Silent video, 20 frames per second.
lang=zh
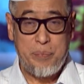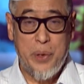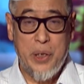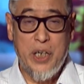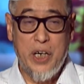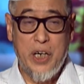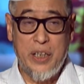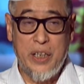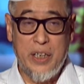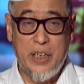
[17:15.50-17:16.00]
不
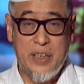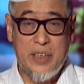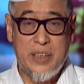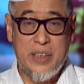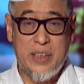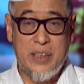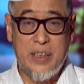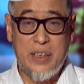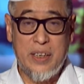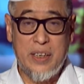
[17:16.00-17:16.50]
可能
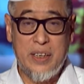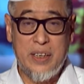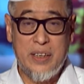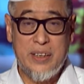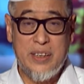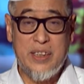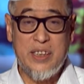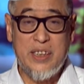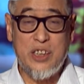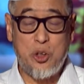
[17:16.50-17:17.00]
是
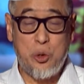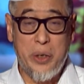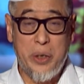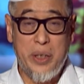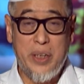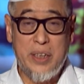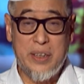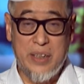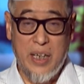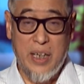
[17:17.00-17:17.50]
自
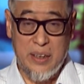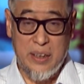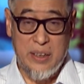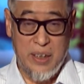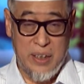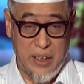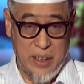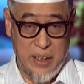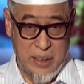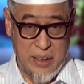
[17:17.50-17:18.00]
觉地长
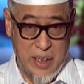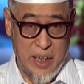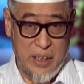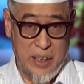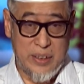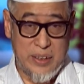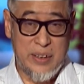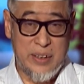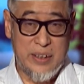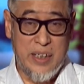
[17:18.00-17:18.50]
成那个
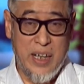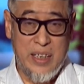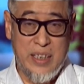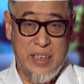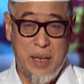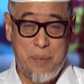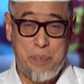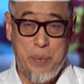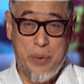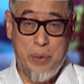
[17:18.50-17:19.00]
样子，它
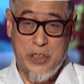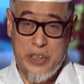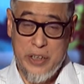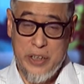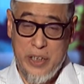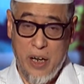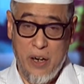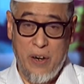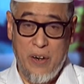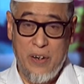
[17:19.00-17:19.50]
也不知
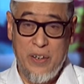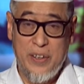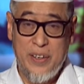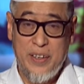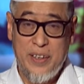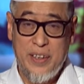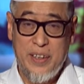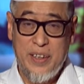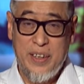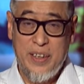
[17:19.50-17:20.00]
道
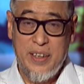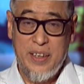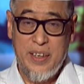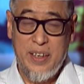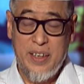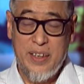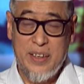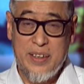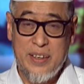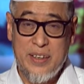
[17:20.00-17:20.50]

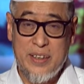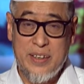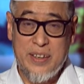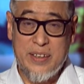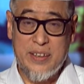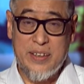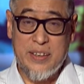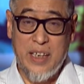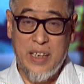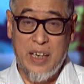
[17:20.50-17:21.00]

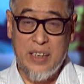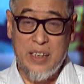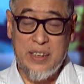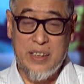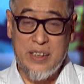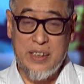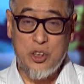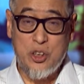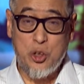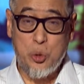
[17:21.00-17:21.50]
长
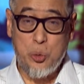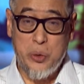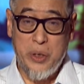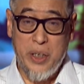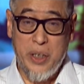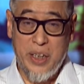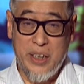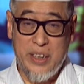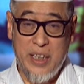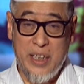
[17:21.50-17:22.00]
成树
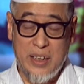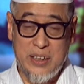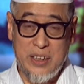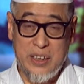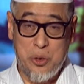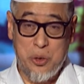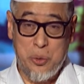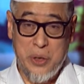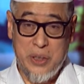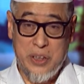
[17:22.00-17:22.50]
叶的样
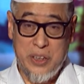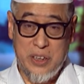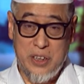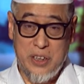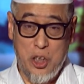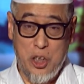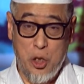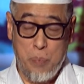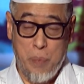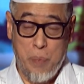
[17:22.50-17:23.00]
子对自
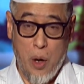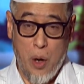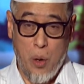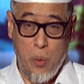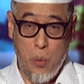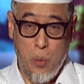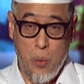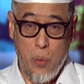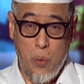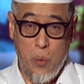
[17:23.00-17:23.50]
己有
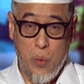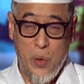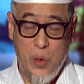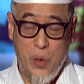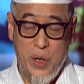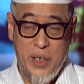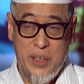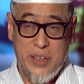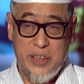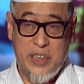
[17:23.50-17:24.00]
保护，
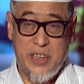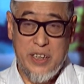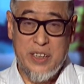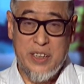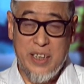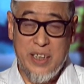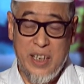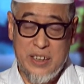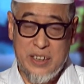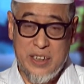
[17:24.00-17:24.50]
即
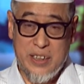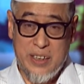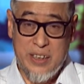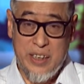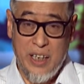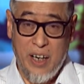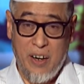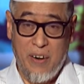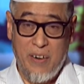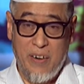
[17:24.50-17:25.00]
使它知
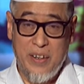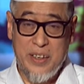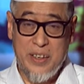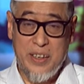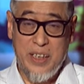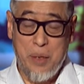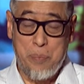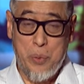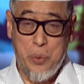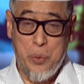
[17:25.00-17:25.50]
道，
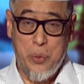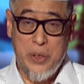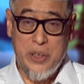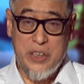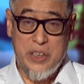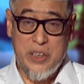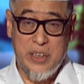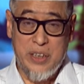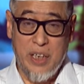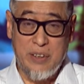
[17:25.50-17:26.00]
也不会
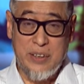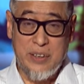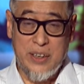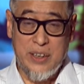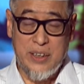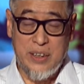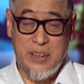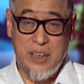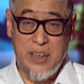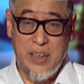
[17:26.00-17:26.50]
指导
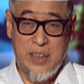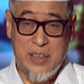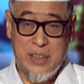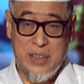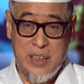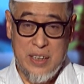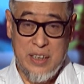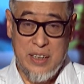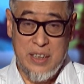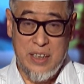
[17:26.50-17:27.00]
自己的
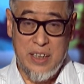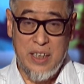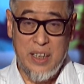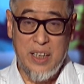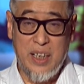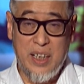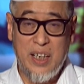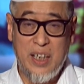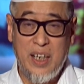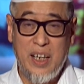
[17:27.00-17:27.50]
身
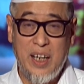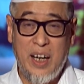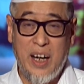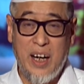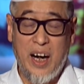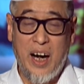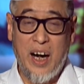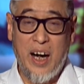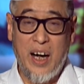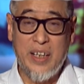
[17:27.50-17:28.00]
体
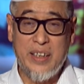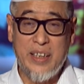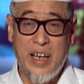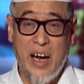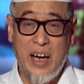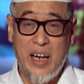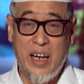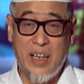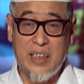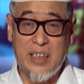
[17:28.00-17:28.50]

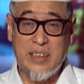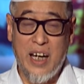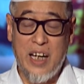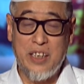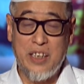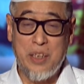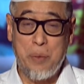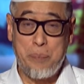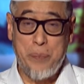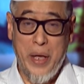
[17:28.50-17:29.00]
那样
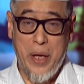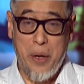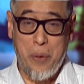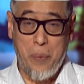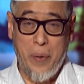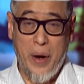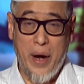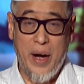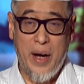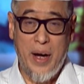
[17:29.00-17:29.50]
产生变
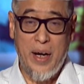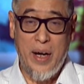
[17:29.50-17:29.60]
化。